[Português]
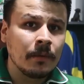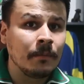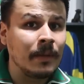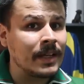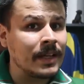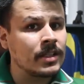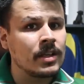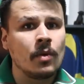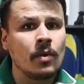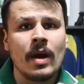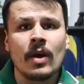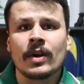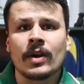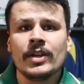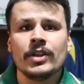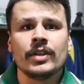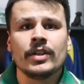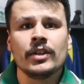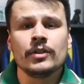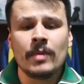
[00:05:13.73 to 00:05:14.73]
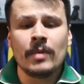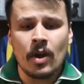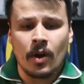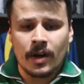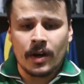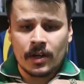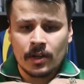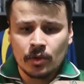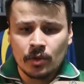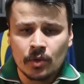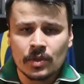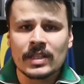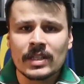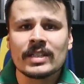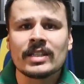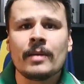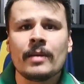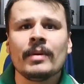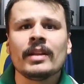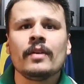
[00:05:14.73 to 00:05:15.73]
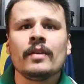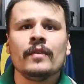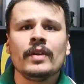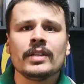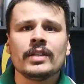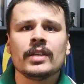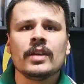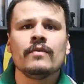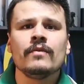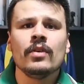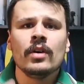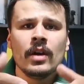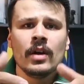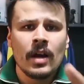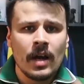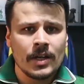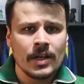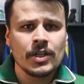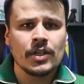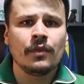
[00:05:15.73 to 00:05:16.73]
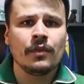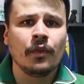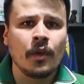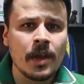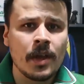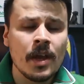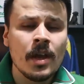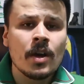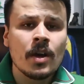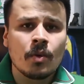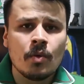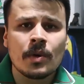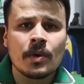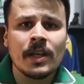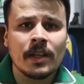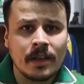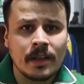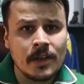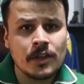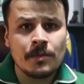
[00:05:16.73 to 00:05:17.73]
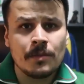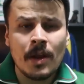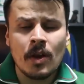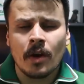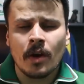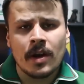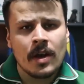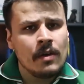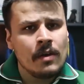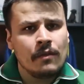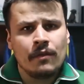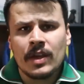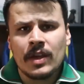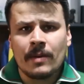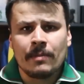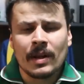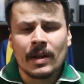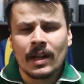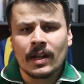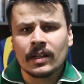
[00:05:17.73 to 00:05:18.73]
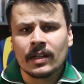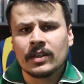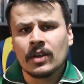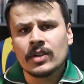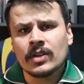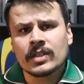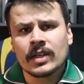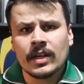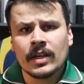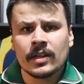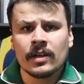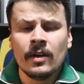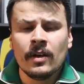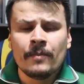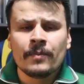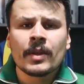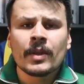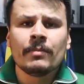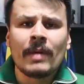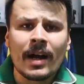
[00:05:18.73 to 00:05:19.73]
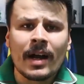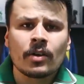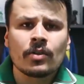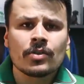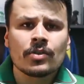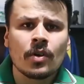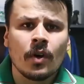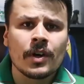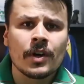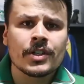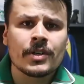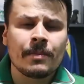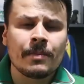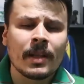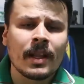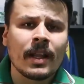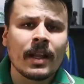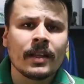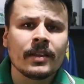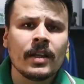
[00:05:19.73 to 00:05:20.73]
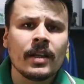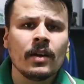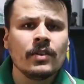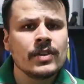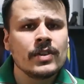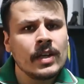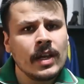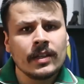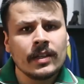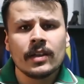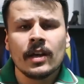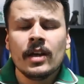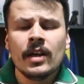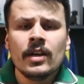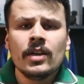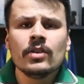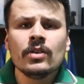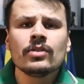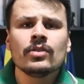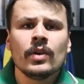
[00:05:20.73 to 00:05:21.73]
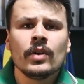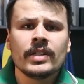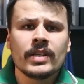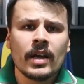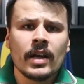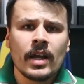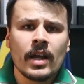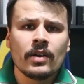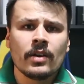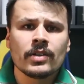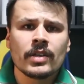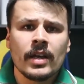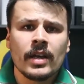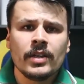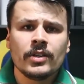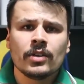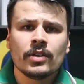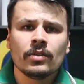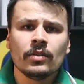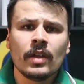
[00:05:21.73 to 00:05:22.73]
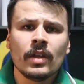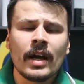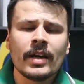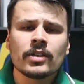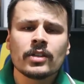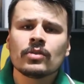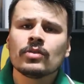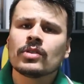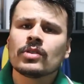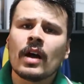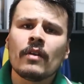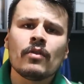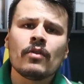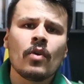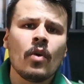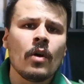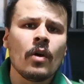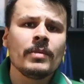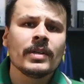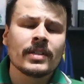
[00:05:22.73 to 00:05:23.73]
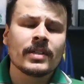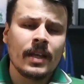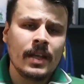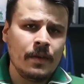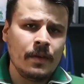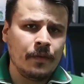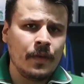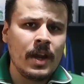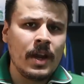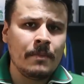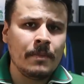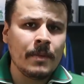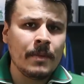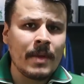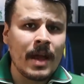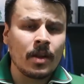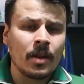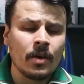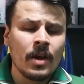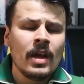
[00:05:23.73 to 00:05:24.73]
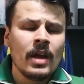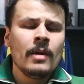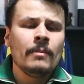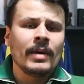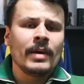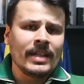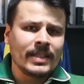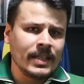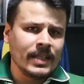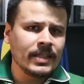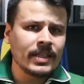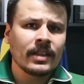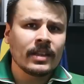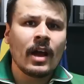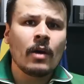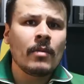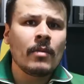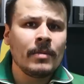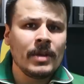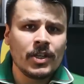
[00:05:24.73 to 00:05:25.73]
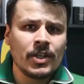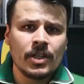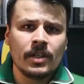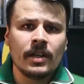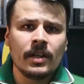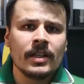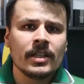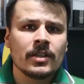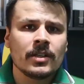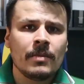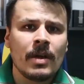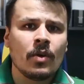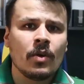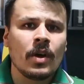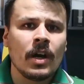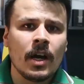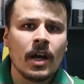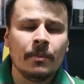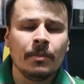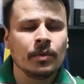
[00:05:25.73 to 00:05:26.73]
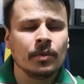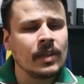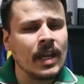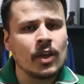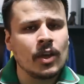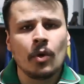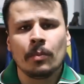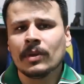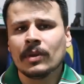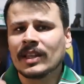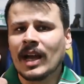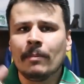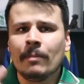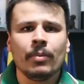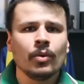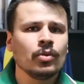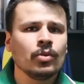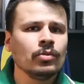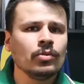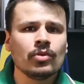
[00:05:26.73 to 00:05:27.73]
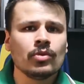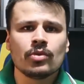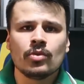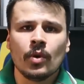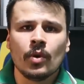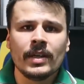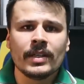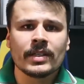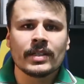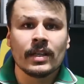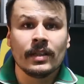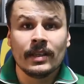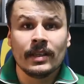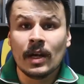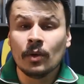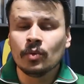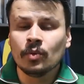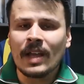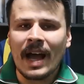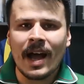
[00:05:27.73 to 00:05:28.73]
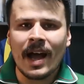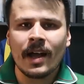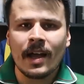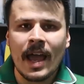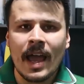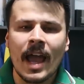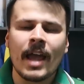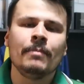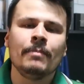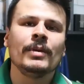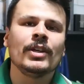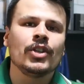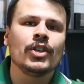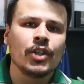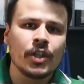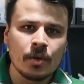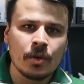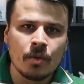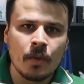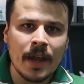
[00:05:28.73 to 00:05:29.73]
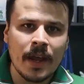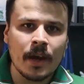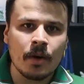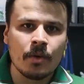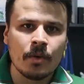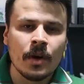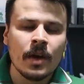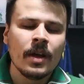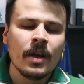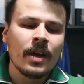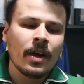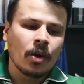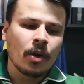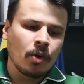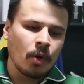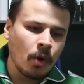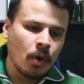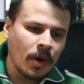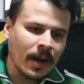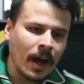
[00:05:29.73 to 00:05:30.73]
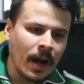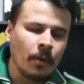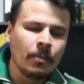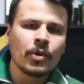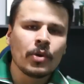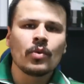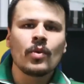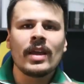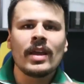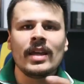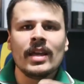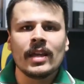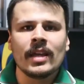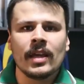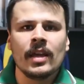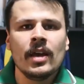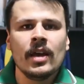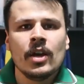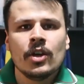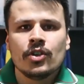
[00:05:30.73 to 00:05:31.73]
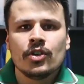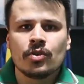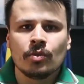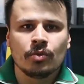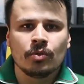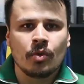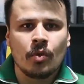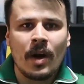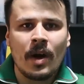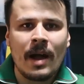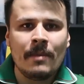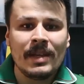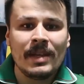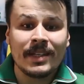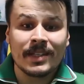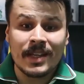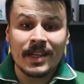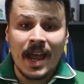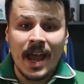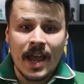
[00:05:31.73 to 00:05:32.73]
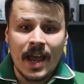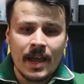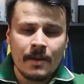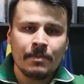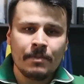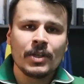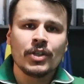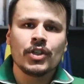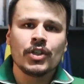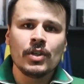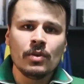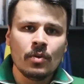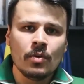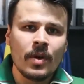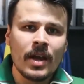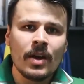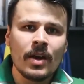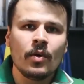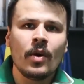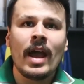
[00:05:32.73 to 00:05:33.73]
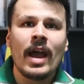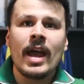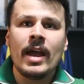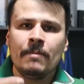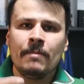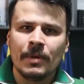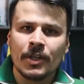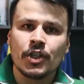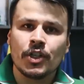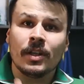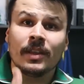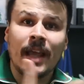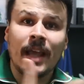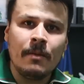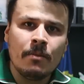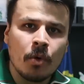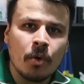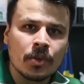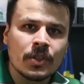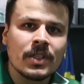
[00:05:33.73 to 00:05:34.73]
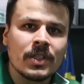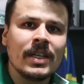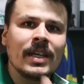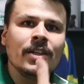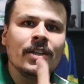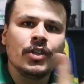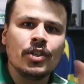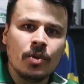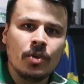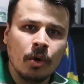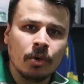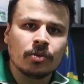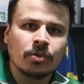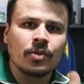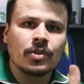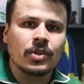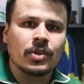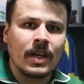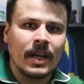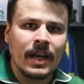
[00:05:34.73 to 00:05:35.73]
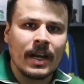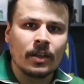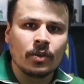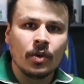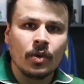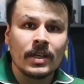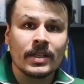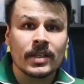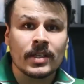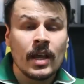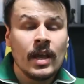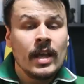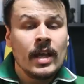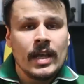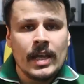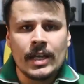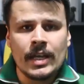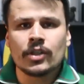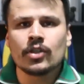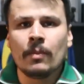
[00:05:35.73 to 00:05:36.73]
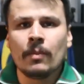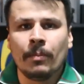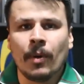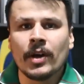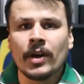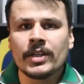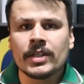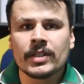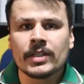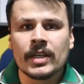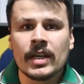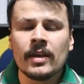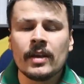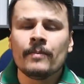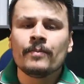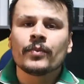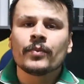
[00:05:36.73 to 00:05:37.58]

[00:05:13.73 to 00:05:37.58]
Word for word: mas não é o que a gente tem de melhor. No sistema defensivo, a gente foi com o que tem de melhor. Vinha pela lateral esquerda, Marcos Rocha pela lateral direita e os dois zagueiros aí titulares, Gustavo Gomes e Felipe Melo. Precisa dar uma mexida nesse meio-campo, tem que optar por um dos dois. Não dá, é repetir um erro colocar o Bruno Henrique junto com o Ramires. É repetir um erro, é repetir teimosia de outros treinadores e isso pode sim